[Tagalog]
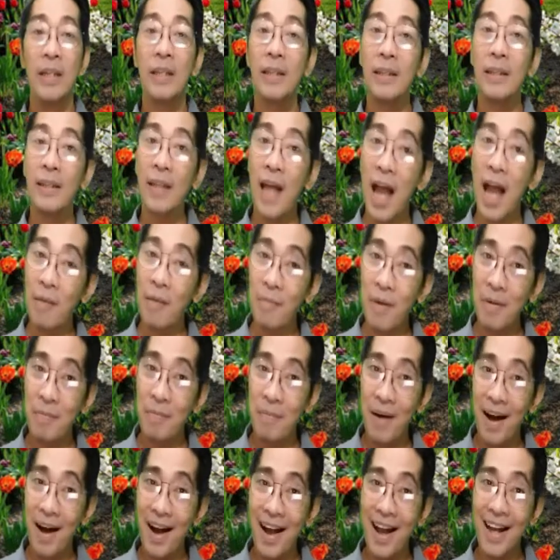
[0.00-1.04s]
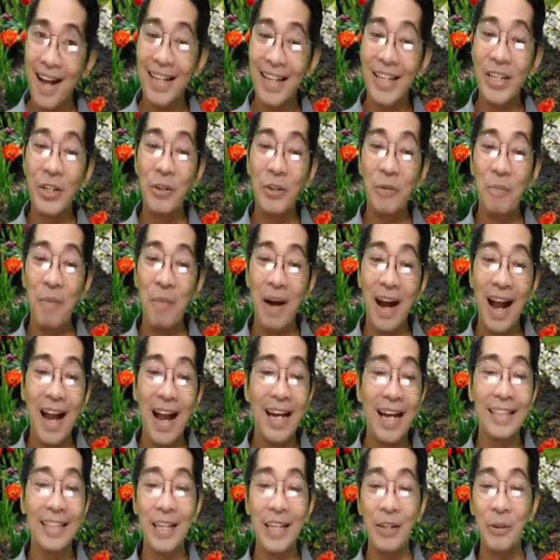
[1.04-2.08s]
Tama ba ang inyong mga
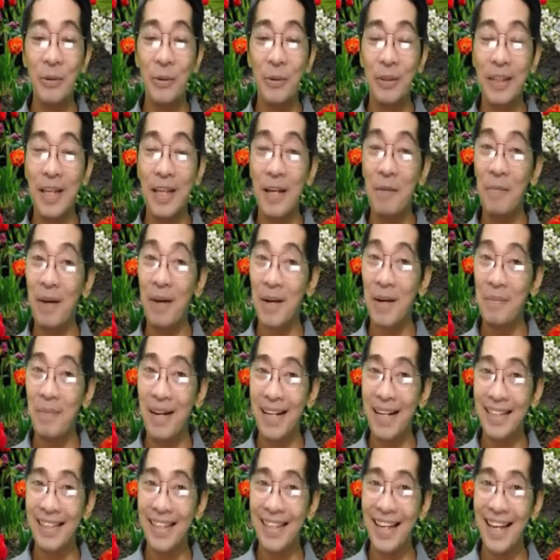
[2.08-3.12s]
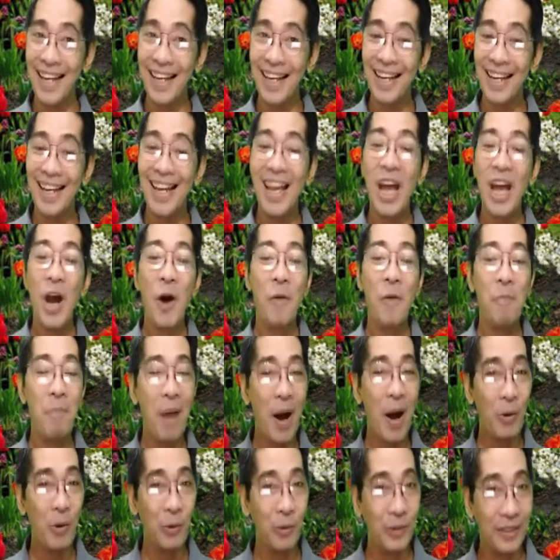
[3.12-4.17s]
kasagutan mga bata?
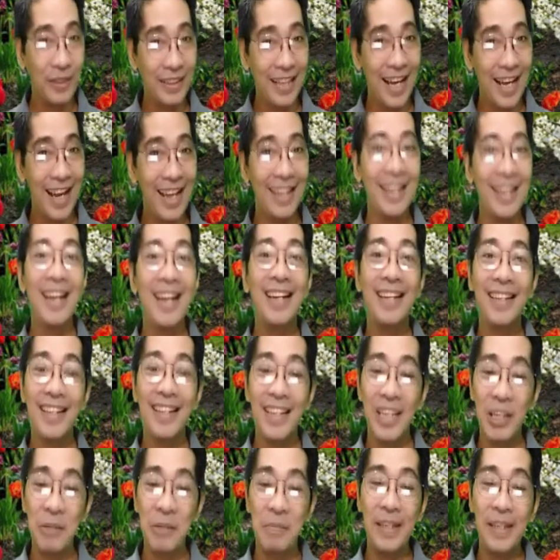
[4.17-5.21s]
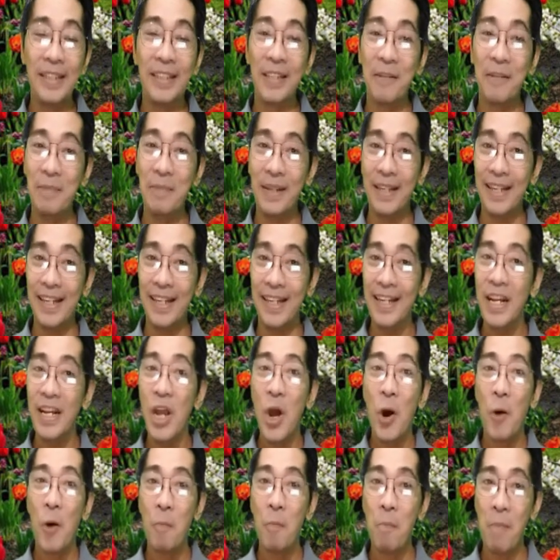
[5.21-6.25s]
Mahusay, Ibig sabihin,
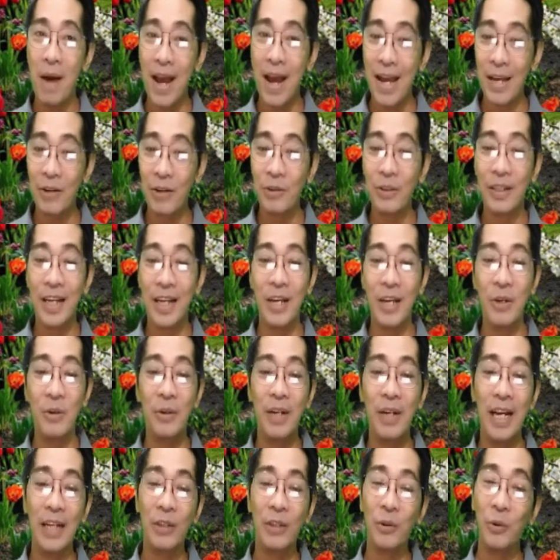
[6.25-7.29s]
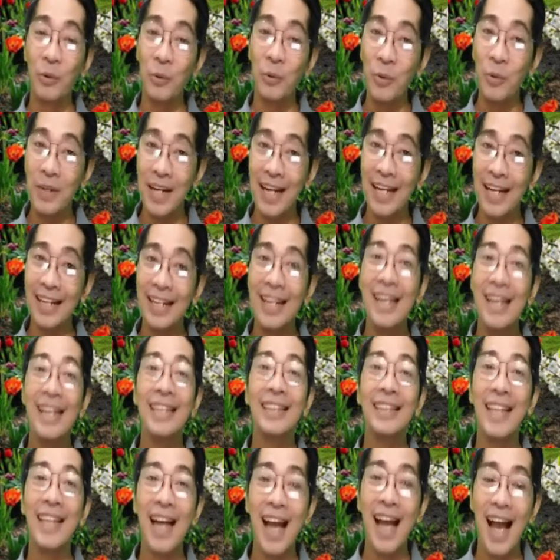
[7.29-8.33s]
mayroon kayong natutunan
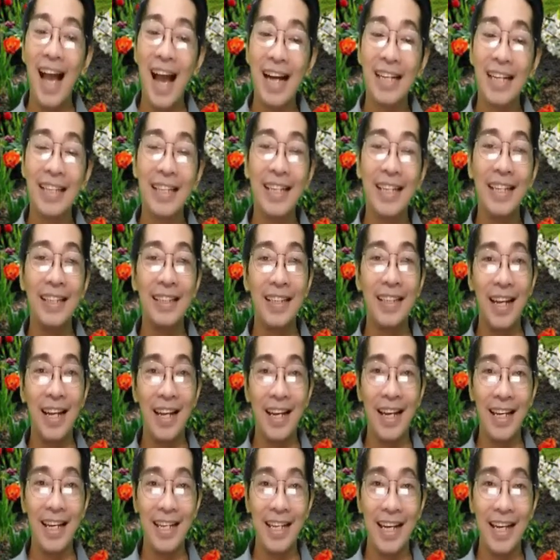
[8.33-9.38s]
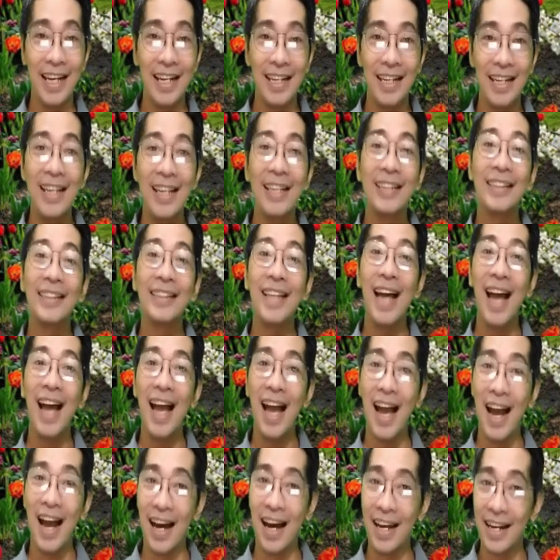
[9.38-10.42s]
sa ating talakayan sa
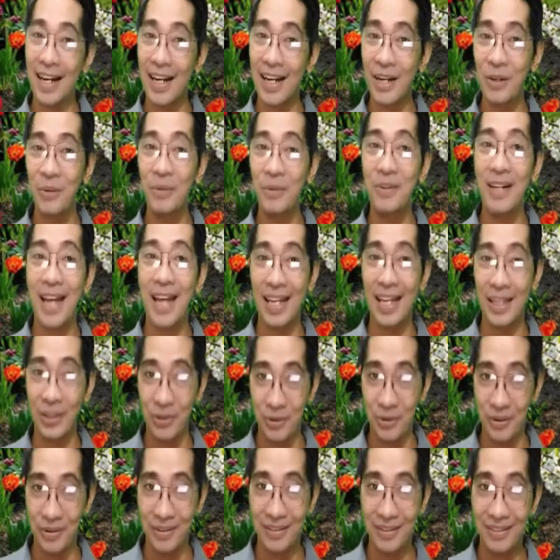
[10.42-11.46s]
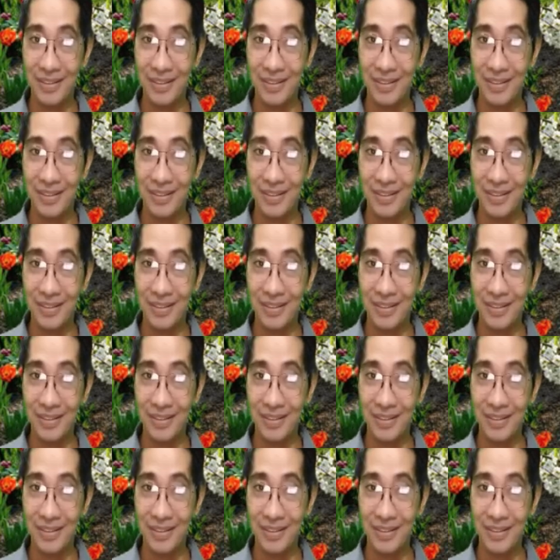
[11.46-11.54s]
araw na ito.